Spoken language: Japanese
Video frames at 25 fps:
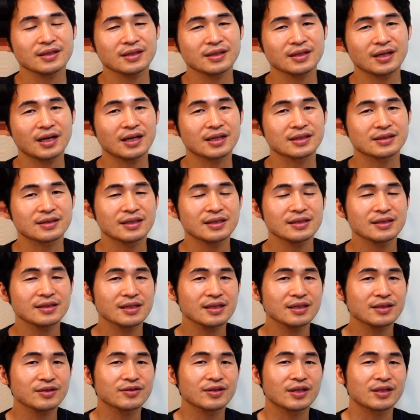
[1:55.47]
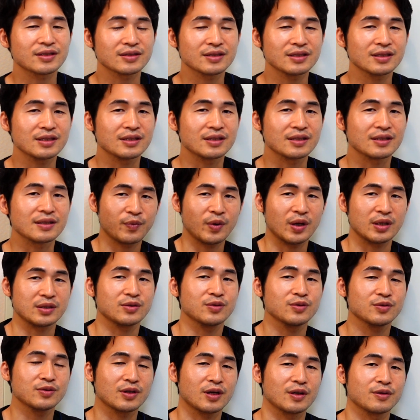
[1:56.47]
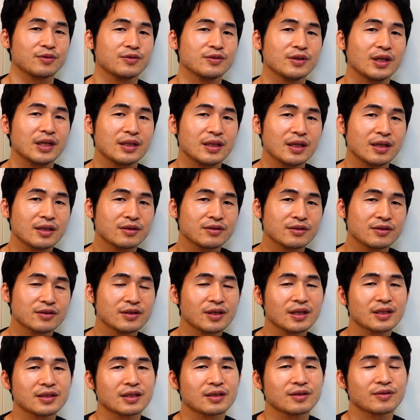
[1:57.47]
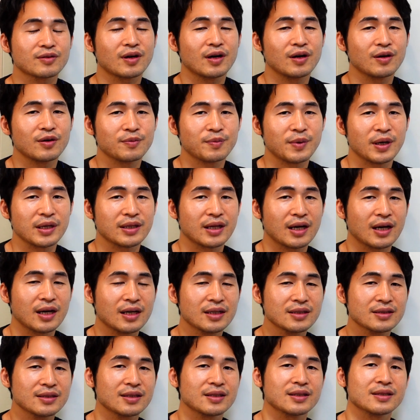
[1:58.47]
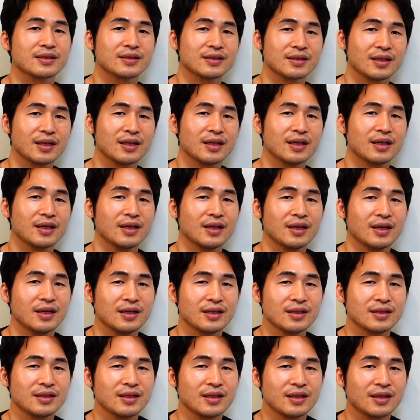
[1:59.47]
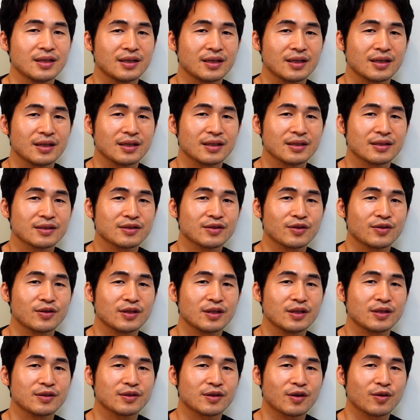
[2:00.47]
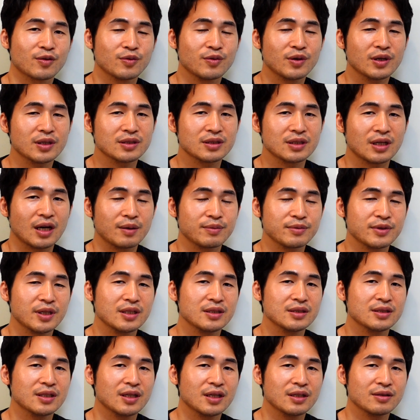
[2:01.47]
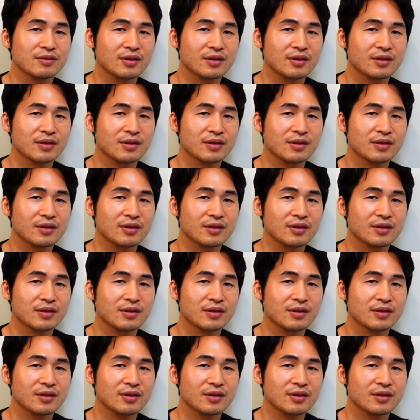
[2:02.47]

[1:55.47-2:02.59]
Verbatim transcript: がセンセーショナルに、まあ、少女が震えている姿とかをま流してですねでそれでこのワクチン危ないんじゃない